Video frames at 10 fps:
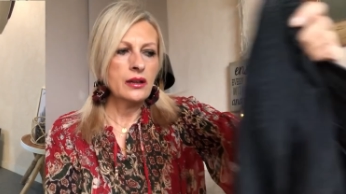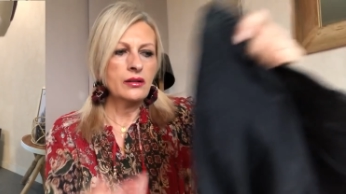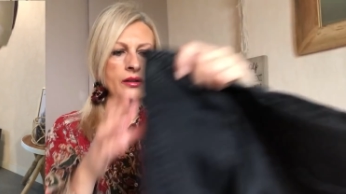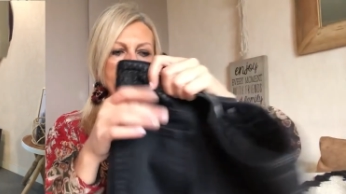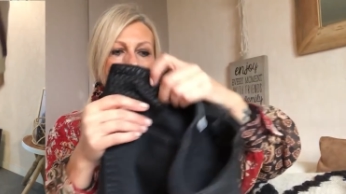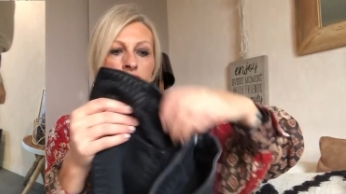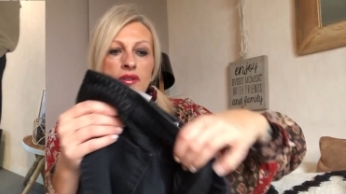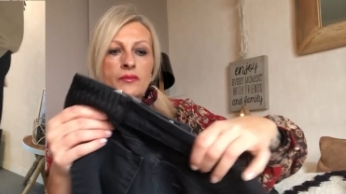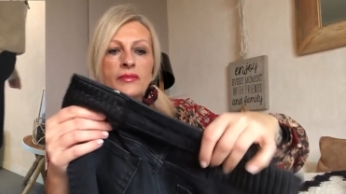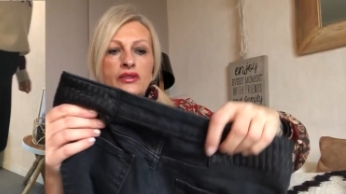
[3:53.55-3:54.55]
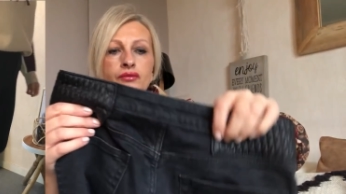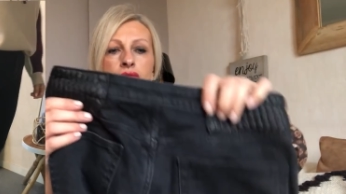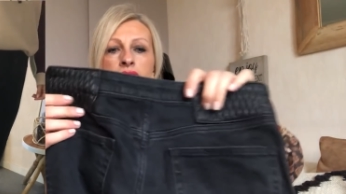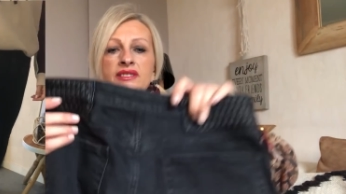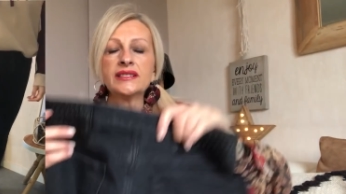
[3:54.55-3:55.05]
Euh, donc, moi, je vous
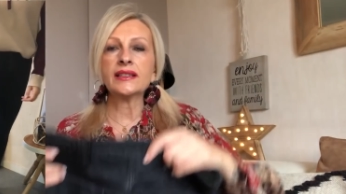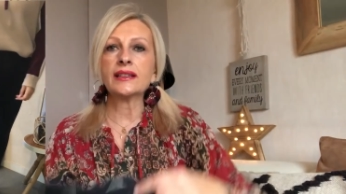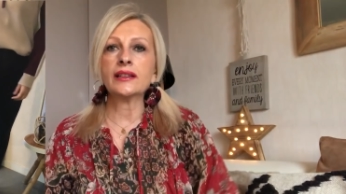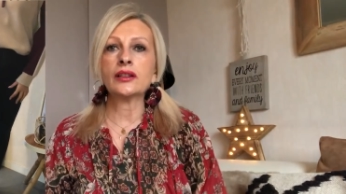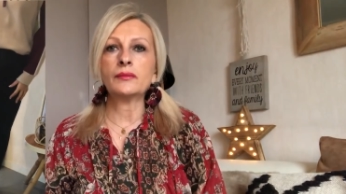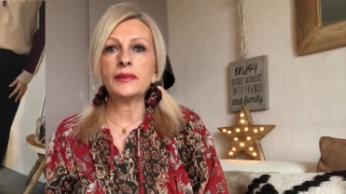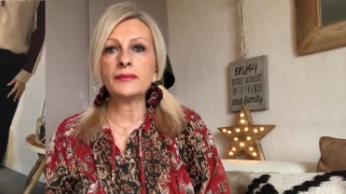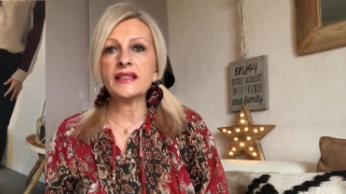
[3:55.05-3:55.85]
conseillerais quand même